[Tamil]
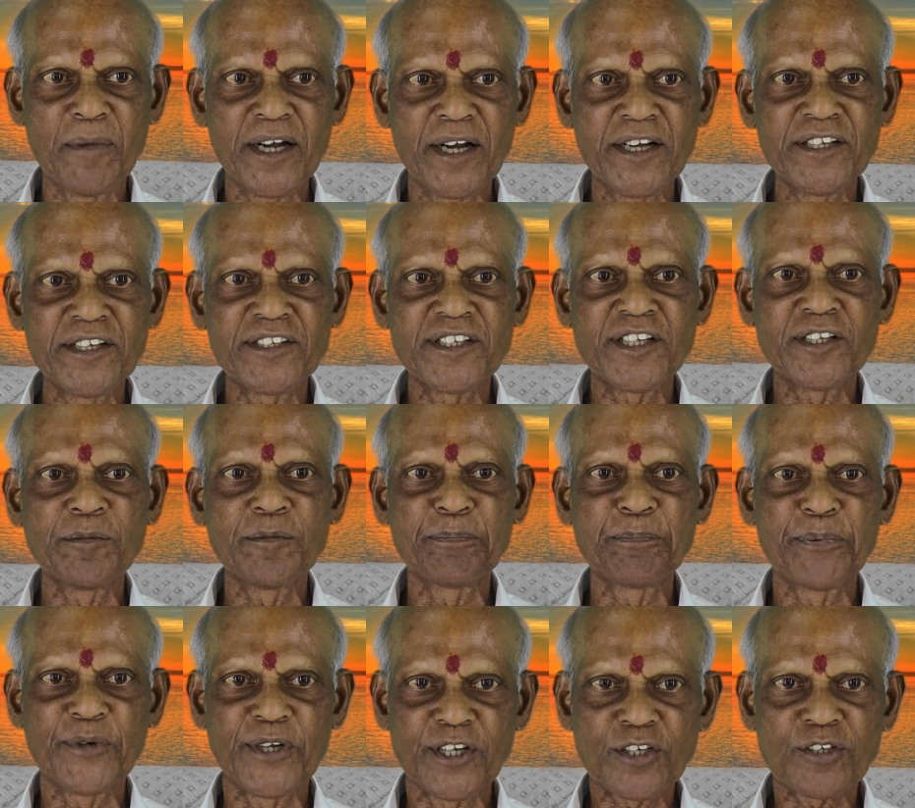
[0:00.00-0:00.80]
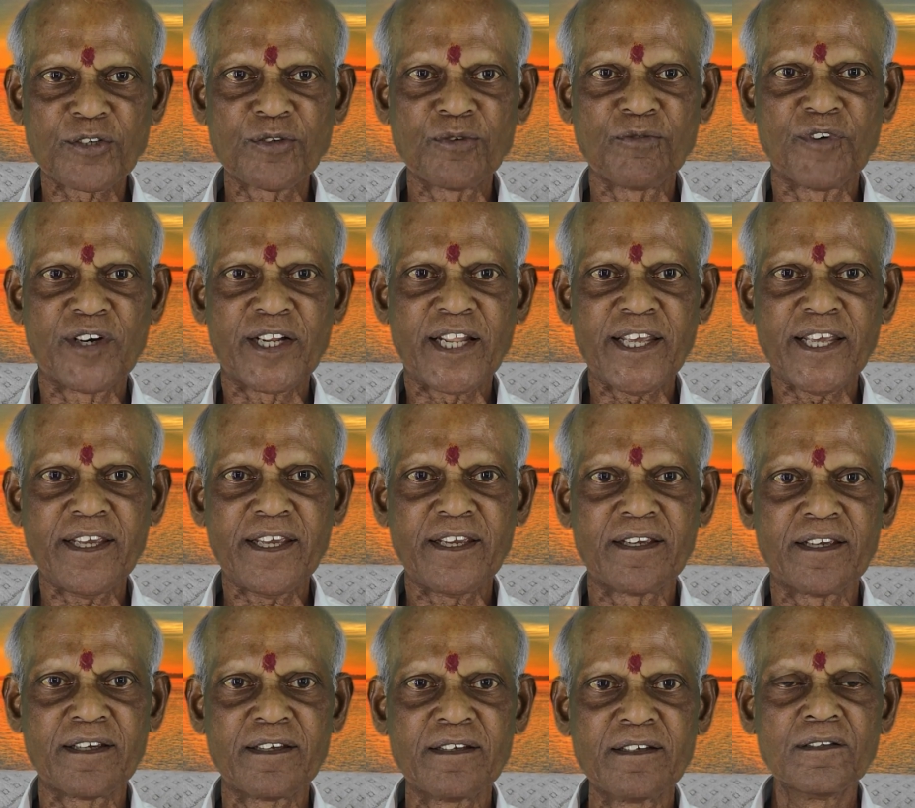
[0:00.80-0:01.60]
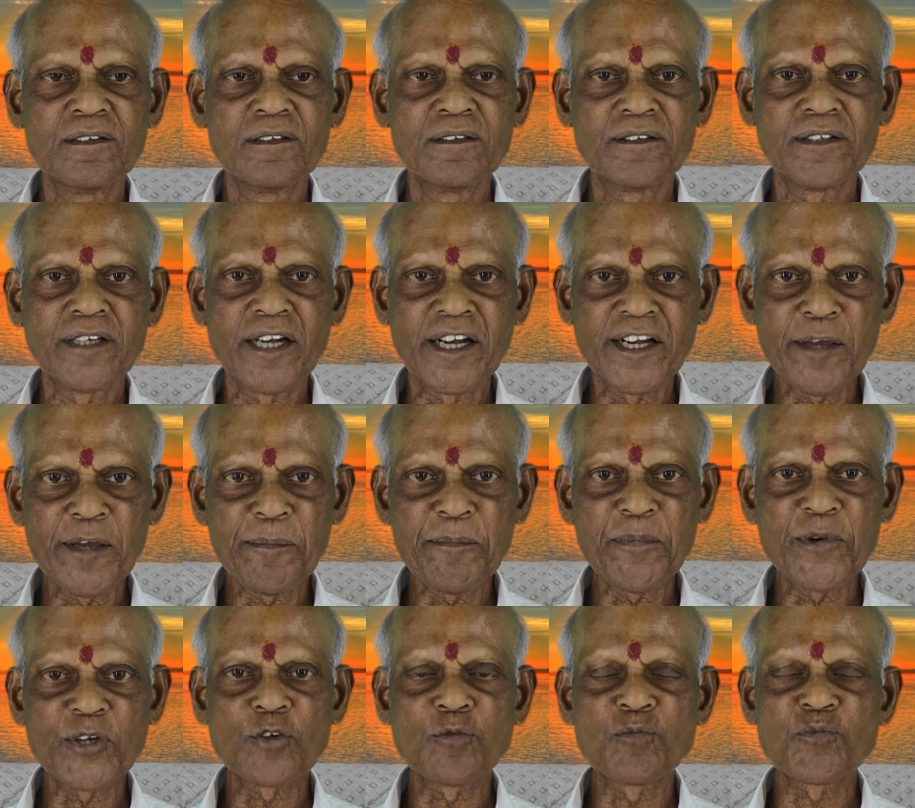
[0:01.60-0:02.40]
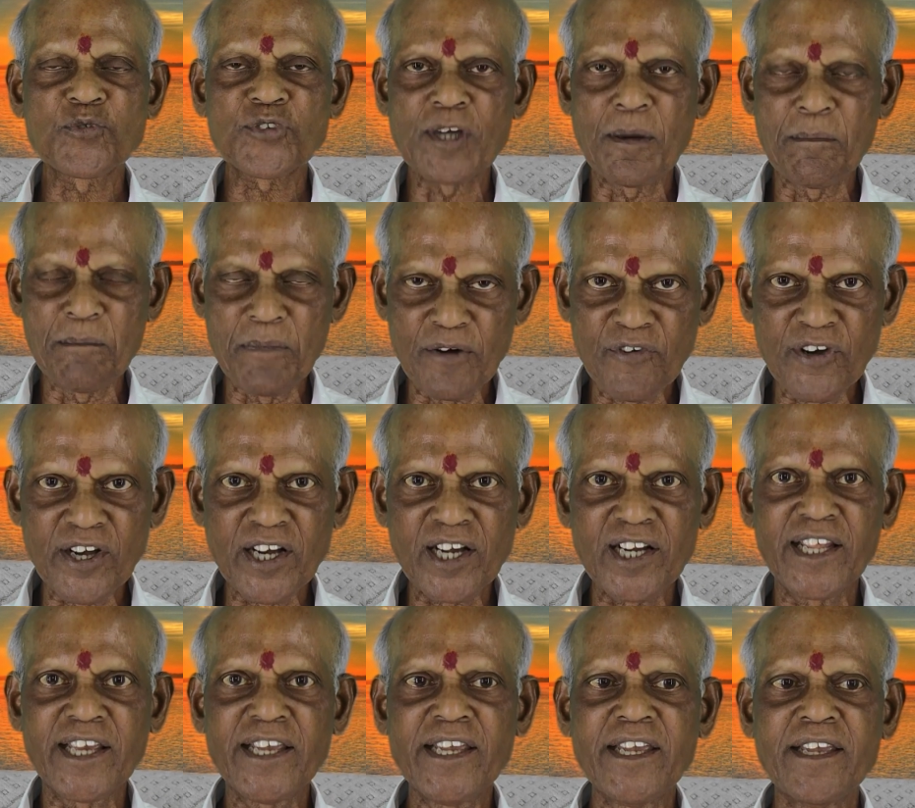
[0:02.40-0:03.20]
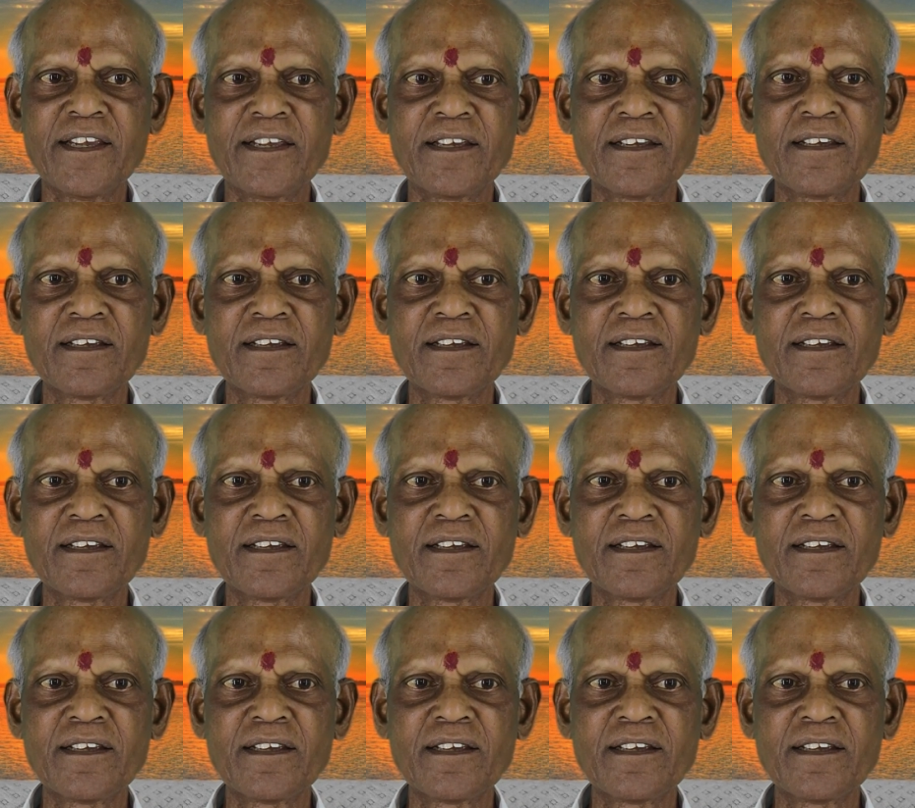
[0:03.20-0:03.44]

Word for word: மனிதன் பிறக்கும் வரை நடைபெறும் சம்பவங்களை